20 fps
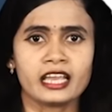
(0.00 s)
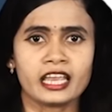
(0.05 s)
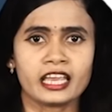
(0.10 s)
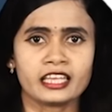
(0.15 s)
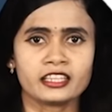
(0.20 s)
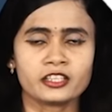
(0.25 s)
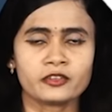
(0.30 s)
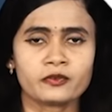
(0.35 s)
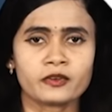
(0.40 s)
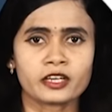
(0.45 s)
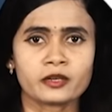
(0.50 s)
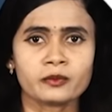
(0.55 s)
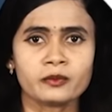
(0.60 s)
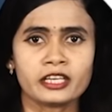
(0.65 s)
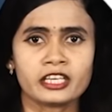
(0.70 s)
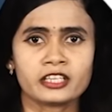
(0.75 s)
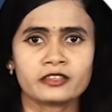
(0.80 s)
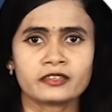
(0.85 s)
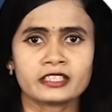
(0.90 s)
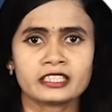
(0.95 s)
எதிர்வரும்
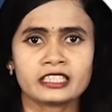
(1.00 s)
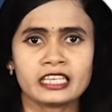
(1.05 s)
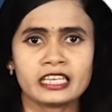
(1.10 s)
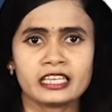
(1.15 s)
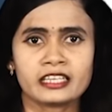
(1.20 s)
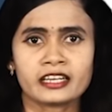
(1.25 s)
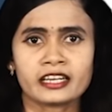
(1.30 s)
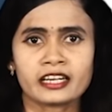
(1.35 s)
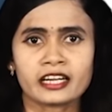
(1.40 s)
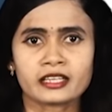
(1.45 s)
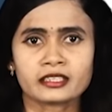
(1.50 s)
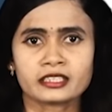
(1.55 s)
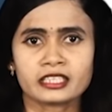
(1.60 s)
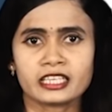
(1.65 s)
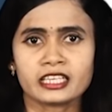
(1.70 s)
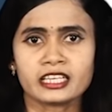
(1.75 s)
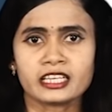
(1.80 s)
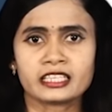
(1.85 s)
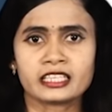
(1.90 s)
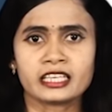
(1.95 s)
இருபத்தி இரண்டாம்
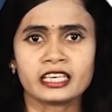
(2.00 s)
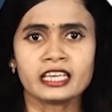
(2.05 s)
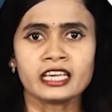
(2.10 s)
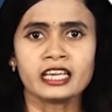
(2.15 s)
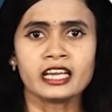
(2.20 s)
திகதி